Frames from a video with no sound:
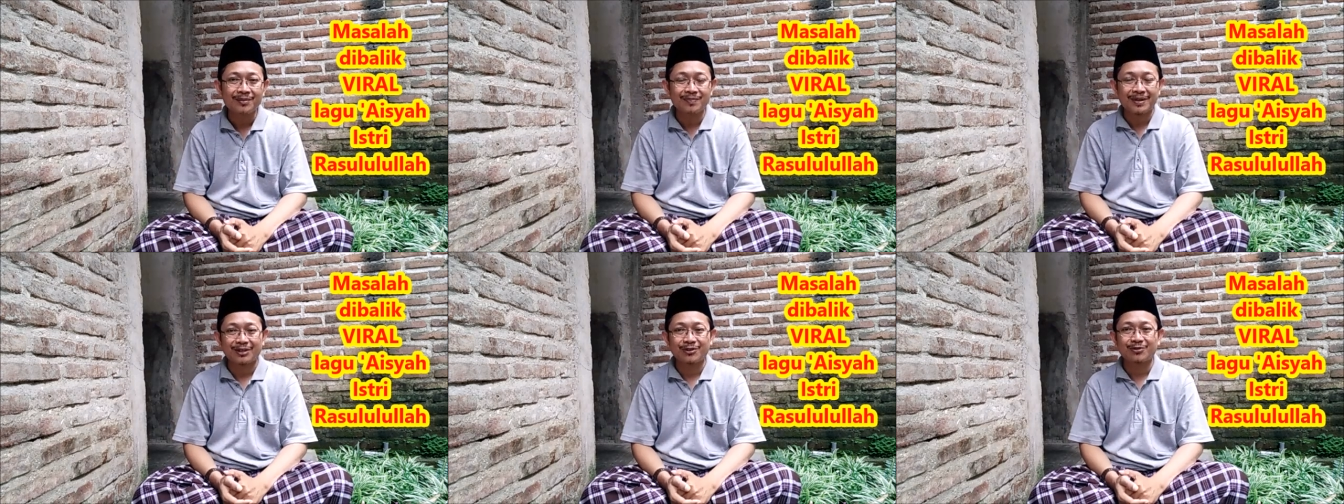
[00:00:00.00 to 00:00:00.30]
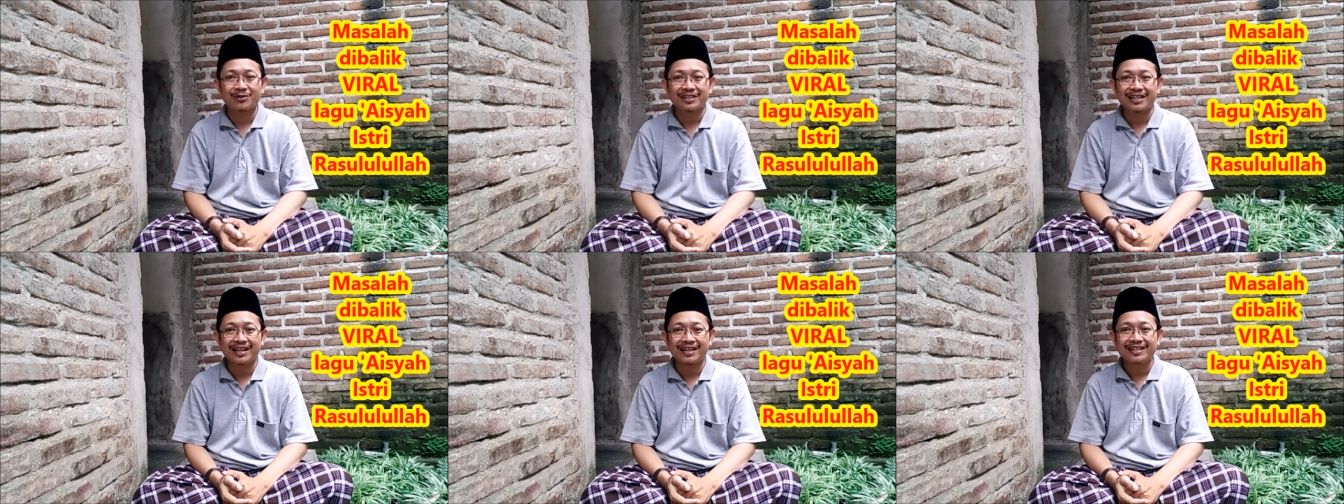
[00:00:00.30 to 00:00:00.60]

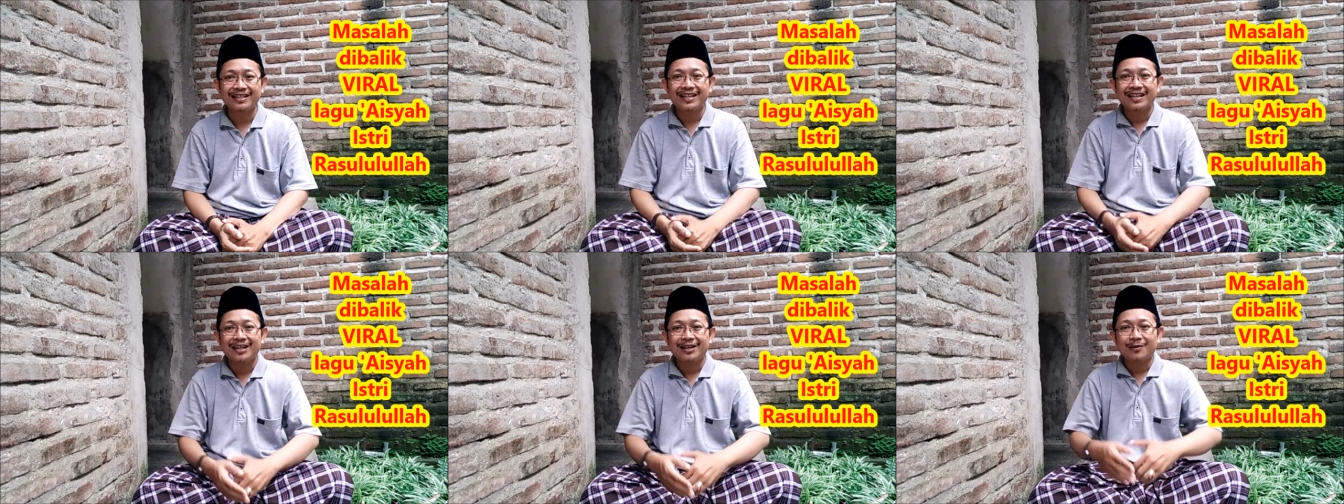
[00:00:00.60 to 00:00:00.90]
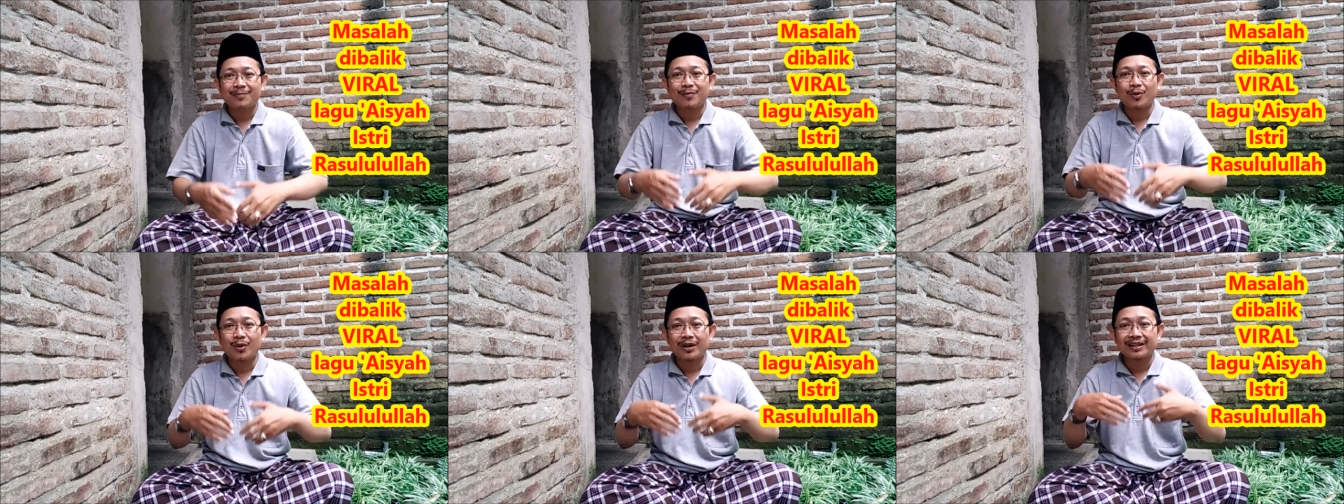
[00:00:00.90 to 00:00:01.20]
maksudnya
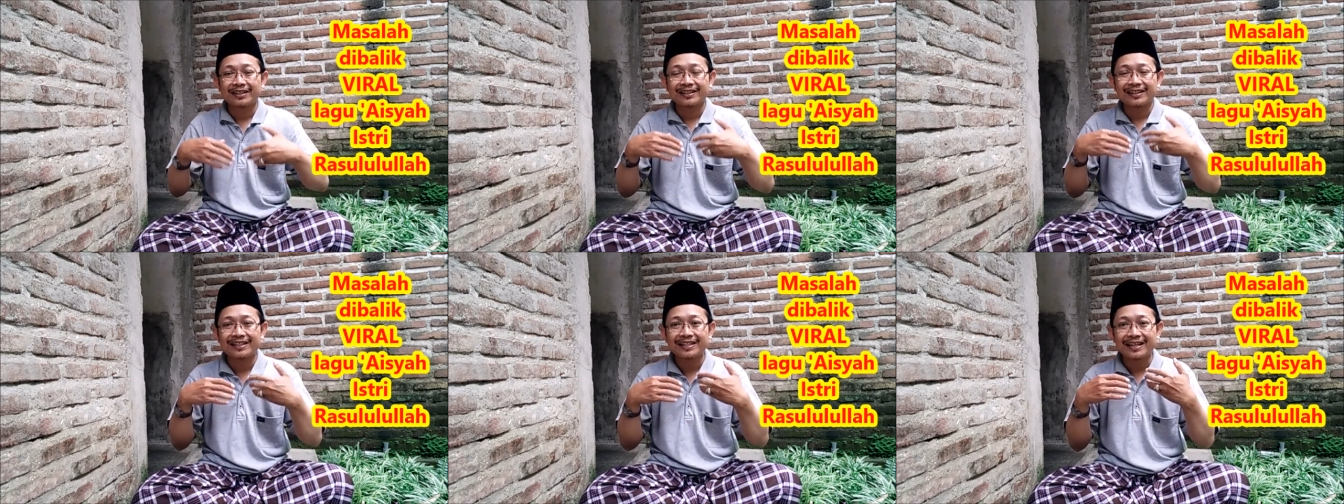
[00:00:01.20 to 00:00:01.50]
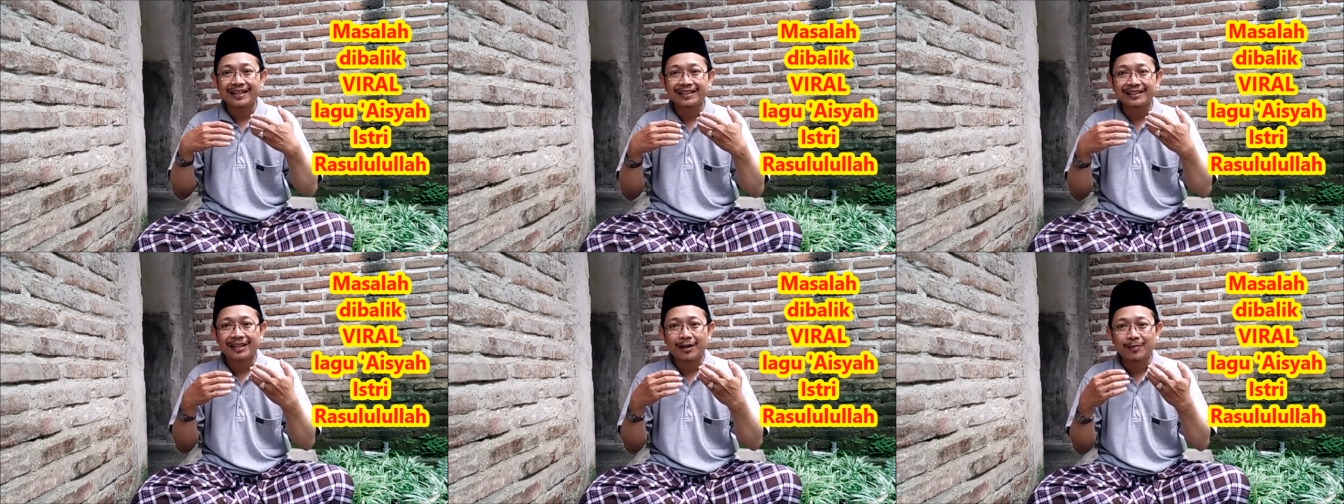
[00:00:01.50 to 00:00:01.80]
bahwa
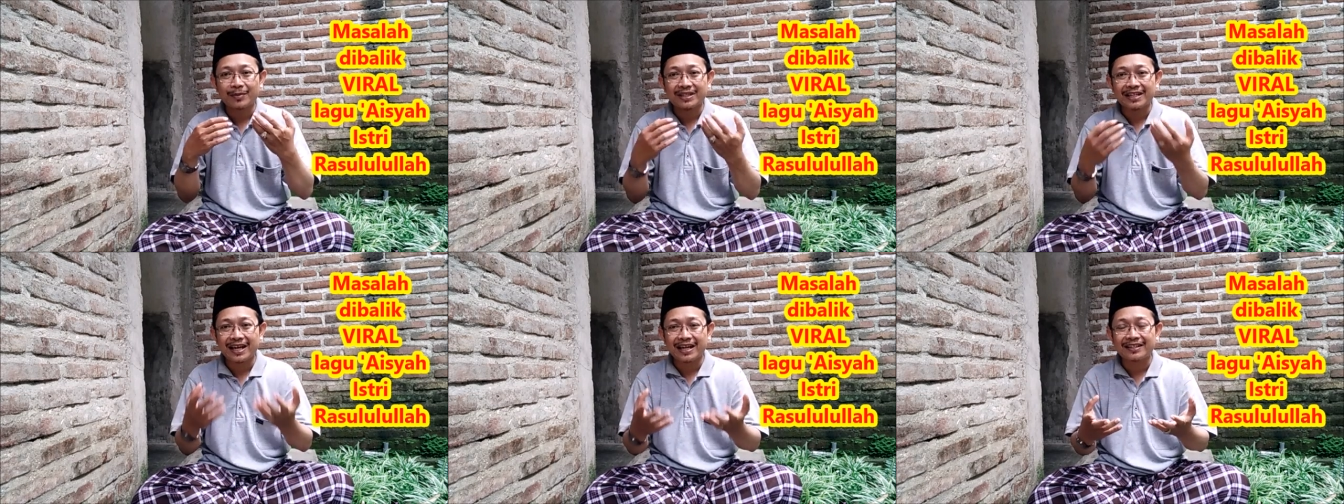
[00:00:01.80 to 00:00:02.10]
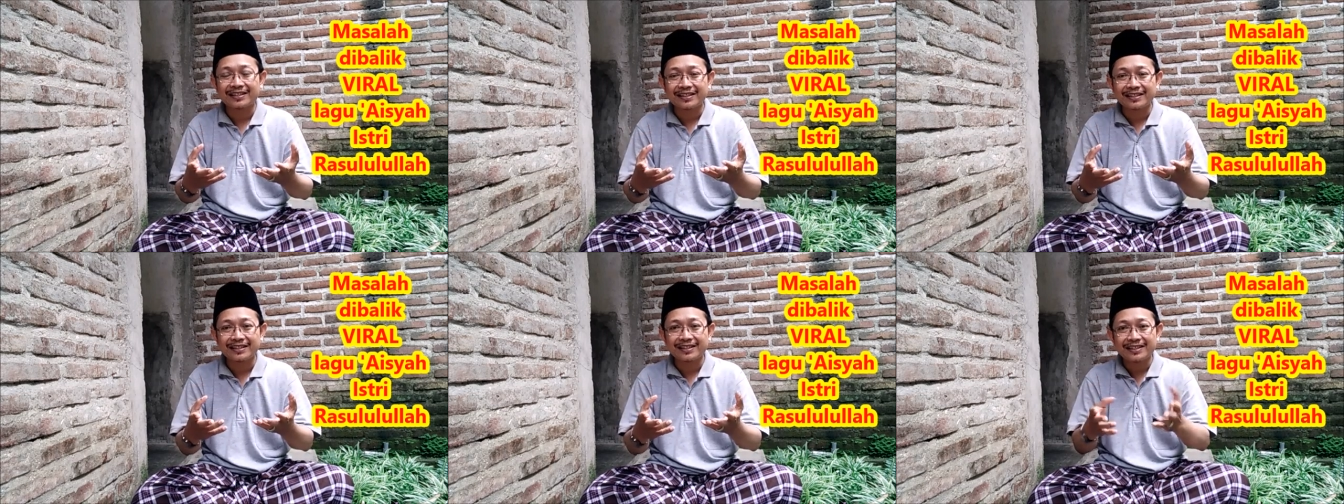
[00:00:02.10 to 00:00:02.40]
ketika kita
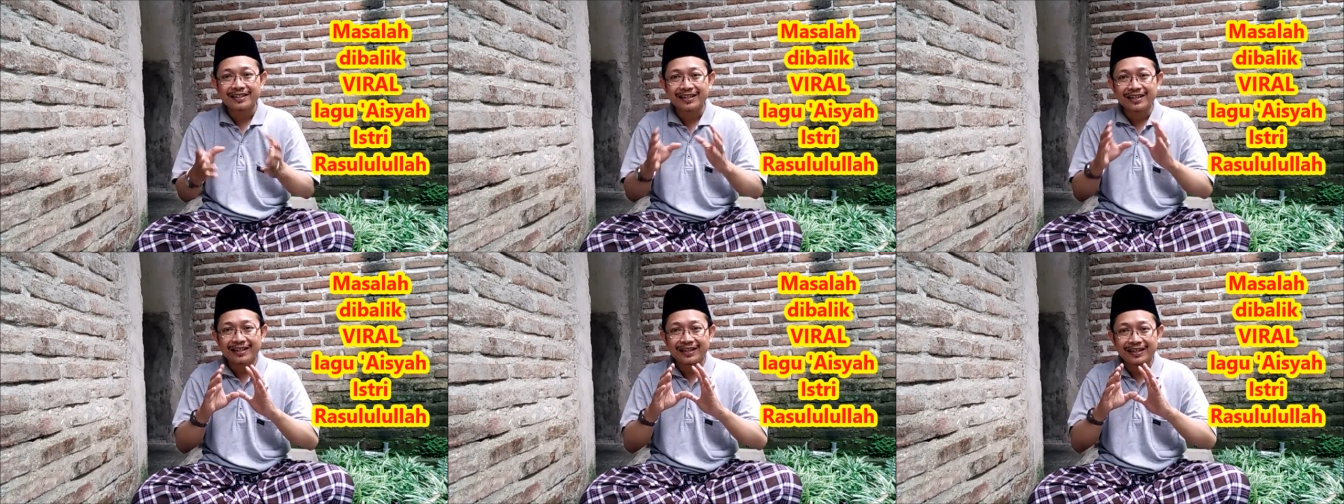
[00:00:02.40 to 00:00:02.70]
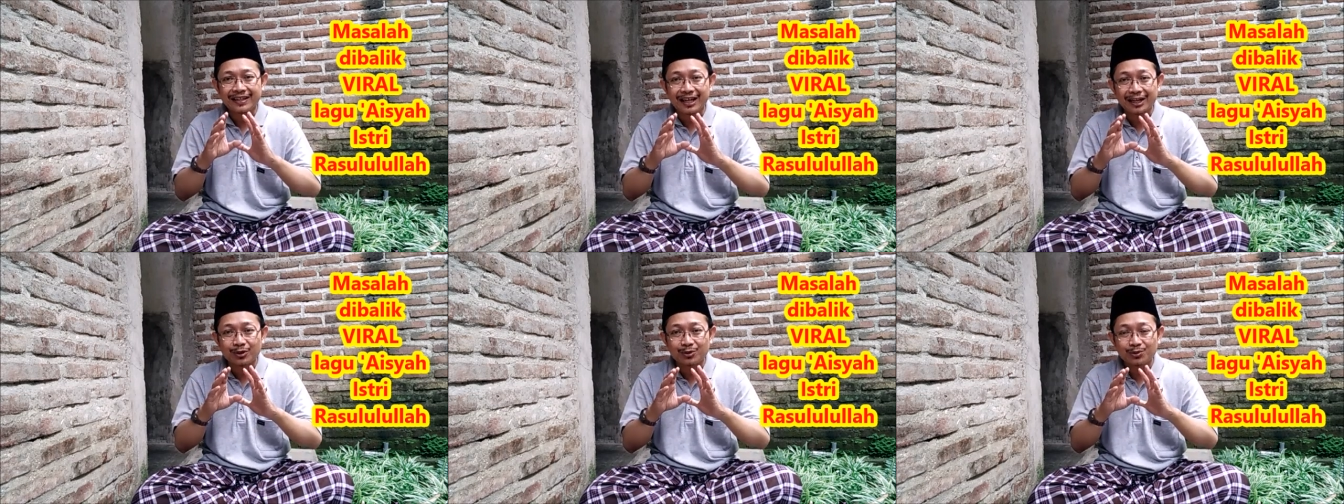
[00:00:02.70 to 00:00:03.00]
menyanyi
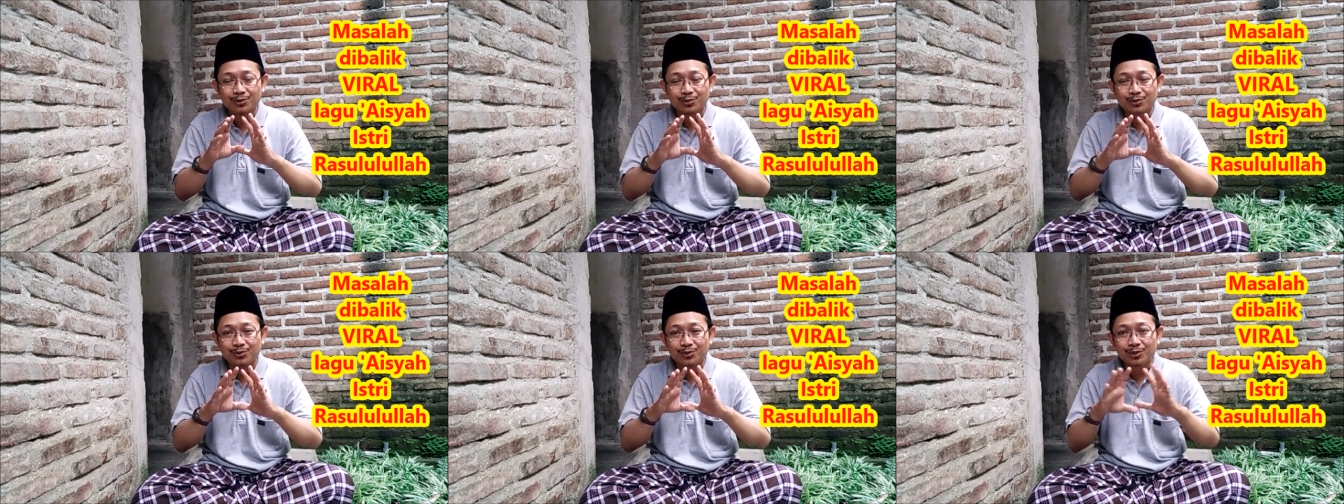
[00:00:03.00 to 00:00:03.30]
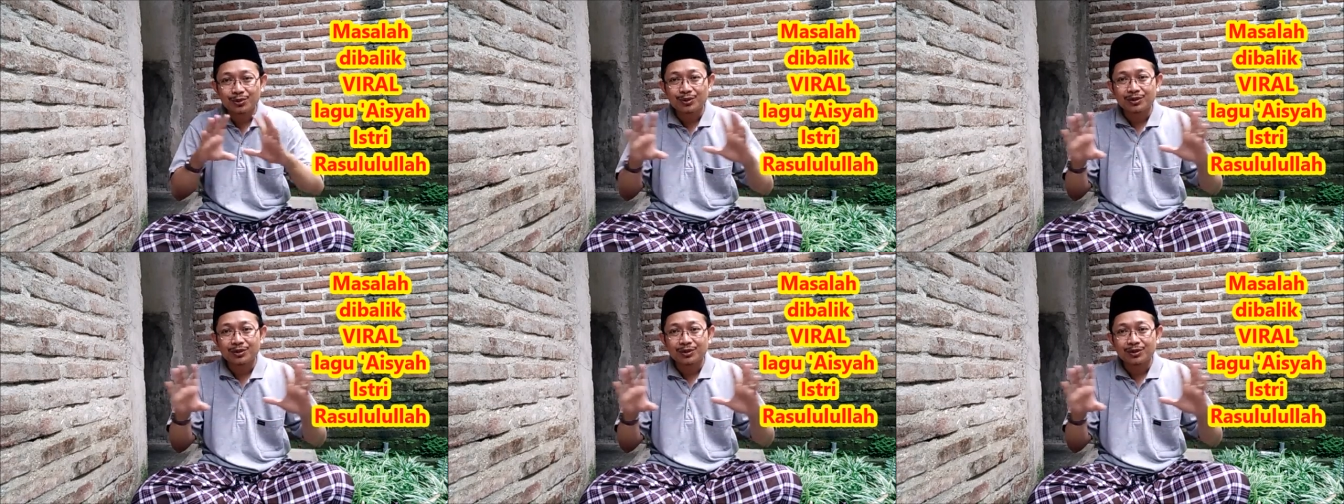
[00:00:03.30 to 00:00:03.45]
lalu